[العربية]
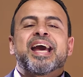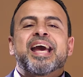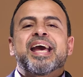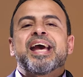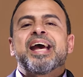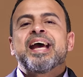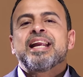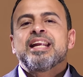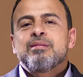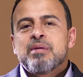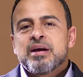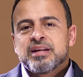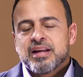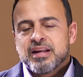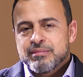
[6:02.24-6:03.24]

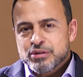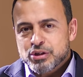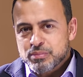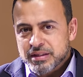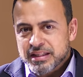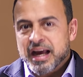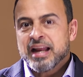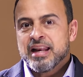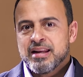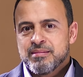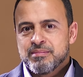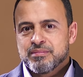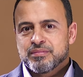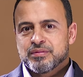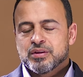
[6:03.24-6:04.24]
غالبا اللي مش
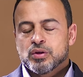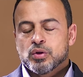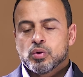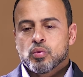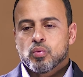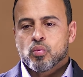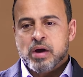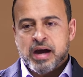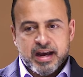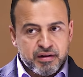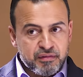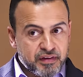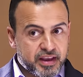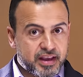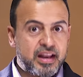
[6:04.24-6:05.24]
متعلم
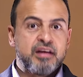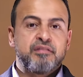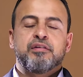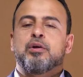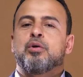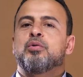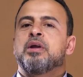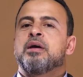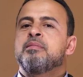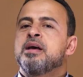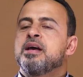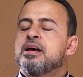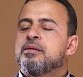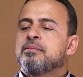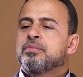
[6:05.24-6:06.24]
وعارف خلاف
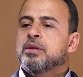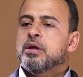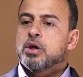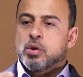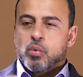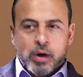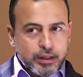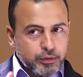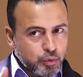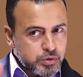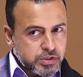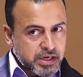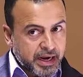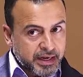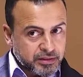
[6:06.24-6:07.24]
العلماء وعنده
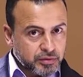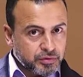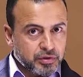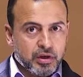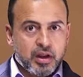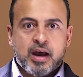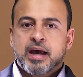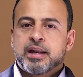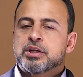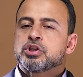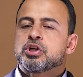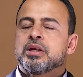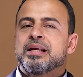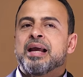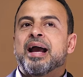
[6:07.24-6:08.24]
سعه اطلاع على
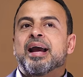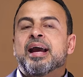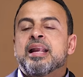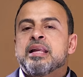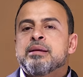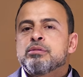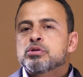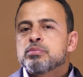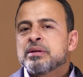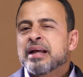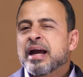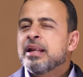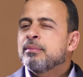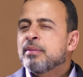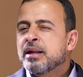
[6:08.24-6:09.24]
الشريعه اللي مش
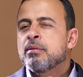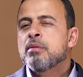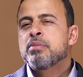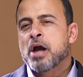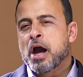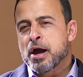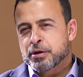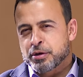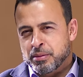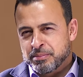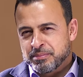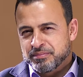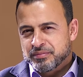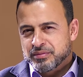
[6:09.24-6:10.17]
متعلم غالبا بيحرم